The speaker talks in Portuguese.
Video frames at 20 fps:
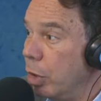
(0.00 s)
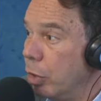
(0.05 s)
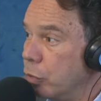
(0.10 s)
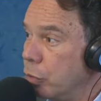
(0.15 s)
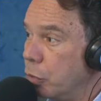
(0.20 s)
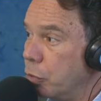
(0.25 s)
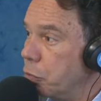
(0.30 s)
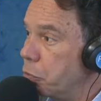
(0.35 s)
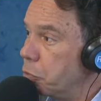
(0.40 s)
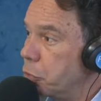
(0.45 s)
Eu
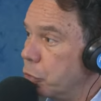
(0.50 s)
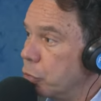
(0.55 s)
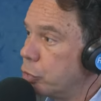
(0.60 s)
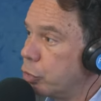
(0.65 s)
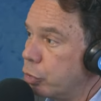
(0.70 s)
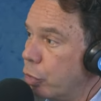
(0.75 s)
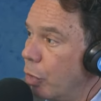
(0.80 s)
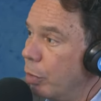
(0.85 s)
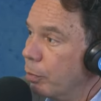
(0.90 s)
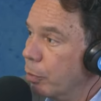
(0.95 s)
não, não
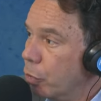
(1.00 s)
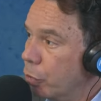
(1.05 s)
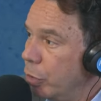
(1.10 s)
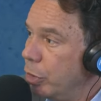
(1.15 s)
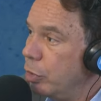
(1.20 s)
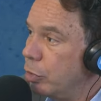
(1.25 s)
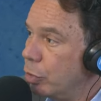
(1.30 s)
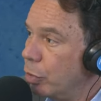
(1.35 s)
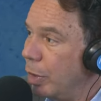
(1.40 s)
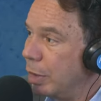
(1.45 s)
sou
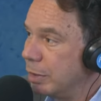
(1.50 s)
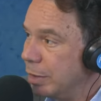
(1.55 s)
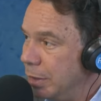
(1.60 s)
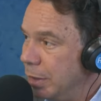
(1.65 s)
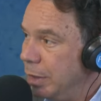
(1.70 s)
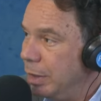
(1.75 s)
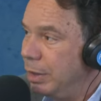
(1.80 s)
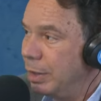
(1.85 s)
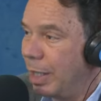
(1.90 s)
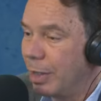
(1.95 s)
muito
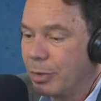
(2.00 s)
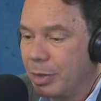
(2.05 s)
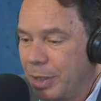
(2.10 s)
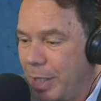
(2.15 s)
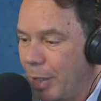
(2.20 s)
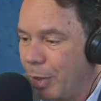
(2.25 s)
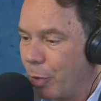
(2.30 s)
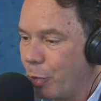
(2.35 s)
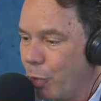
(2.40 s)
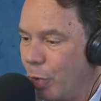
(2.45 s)
assim, ah,
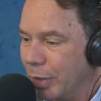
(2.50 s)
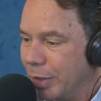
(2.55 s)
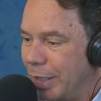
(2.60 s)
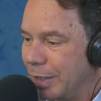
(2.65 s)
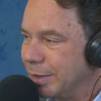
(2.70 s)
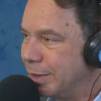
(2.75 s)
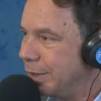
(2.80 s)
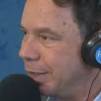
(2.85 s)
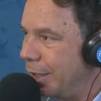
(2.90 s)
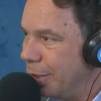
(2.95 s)
quero
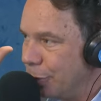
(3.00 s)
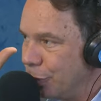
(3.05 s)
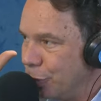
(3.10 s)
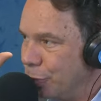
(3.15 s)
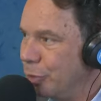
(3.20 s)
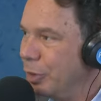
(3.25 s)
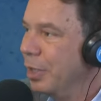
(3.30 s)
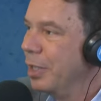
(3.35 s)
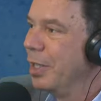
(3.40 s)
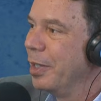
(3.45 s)
acordar
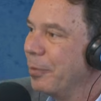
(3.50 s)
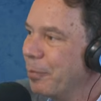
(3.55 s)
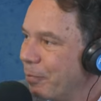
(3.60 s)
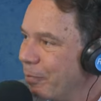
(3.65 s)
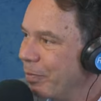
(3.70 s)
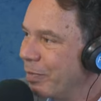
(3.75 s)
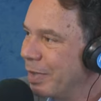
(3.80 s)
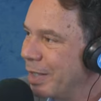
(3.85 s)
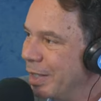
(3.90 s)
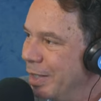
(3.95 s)
cedo
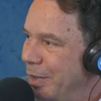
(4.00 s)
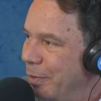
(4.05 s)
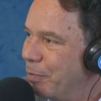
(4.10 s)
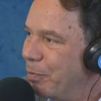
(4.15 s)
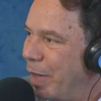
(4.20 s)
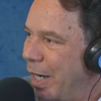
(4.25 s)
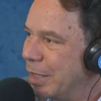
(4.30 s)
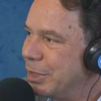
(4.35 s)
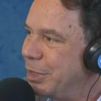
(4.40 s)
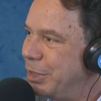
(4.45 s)
e
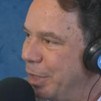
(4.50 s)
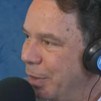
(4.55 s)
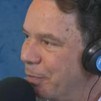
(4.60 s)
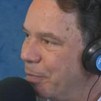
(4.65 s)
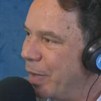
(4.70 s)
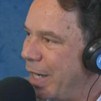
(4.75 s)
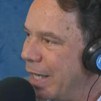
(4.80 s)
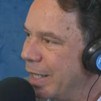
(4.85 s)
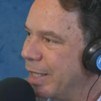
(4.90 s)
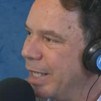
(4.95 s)
partir
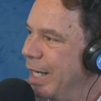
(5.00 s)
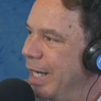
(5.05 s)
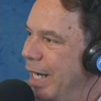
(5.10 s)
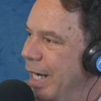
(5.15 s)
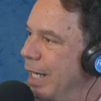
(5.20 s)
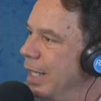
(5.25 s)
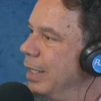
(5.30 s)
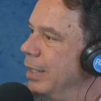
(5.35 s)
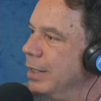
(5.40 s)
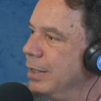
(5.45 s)
para a
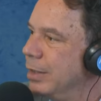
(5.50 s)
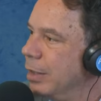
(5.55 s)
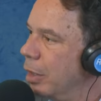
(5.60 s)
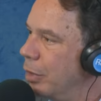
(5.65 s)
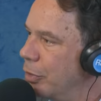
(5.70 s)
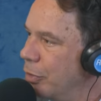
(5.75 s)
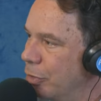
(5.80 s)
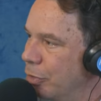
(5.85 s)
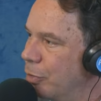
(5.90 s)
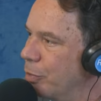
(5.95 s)
guerra,
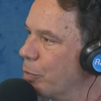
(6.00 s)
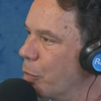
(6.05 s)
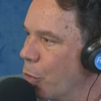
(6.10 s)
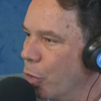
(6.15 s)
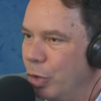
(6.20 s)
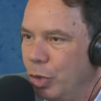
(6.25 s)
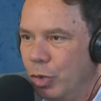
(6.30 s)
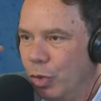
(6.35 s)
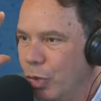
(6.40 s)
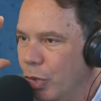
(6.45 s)
então
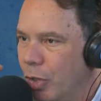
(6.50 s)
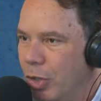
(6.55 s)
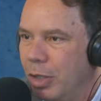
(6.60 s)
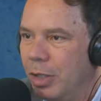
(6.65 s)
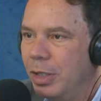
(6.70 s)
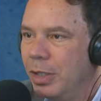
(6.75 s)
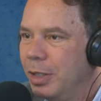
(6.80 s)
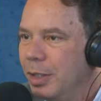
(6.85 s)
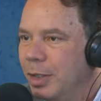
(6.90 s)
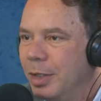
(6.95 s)

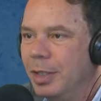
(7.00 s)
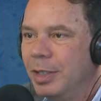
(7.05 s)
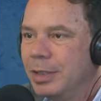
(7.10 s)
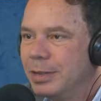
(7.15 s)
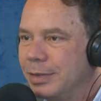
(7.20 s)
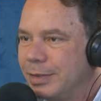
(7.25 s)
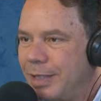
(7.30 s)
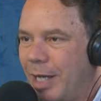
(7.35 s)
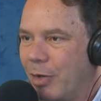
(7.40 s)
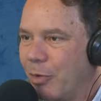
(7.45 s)
molhou,
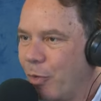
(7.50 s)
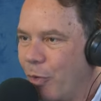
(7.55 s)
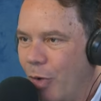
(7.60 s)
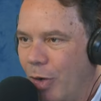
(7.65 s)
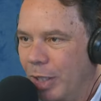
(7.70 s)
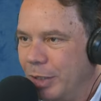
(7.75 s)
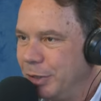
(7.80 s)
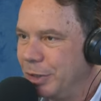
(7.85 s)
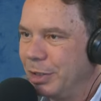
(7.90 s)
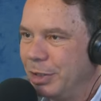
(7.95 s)

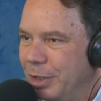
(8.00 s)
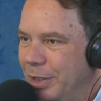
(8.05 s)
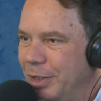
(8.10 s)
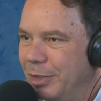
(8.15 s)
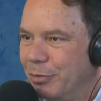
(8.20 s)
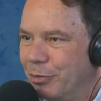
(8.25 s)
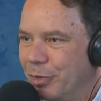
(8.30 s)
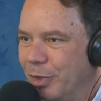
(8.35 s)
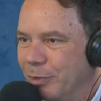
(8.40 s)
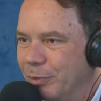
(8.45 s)
sacode
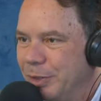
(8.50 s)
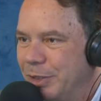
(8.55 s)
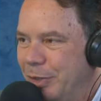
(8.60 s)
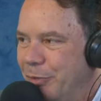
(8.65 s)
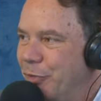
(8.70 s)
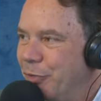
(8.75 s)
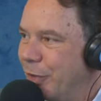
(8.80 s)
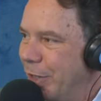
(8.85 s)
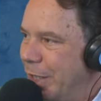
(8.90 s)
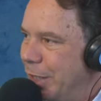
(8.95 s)
e vamos
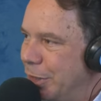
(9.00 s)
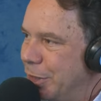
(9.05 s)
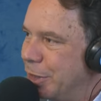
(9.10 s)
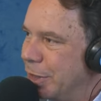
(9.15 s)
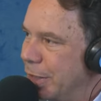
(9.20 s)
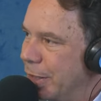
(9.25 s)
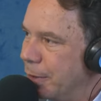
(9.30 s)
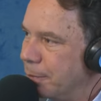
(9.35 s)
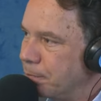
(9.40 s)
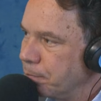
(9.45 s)
em frente,
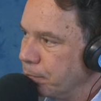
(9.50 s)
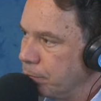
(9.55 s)
né?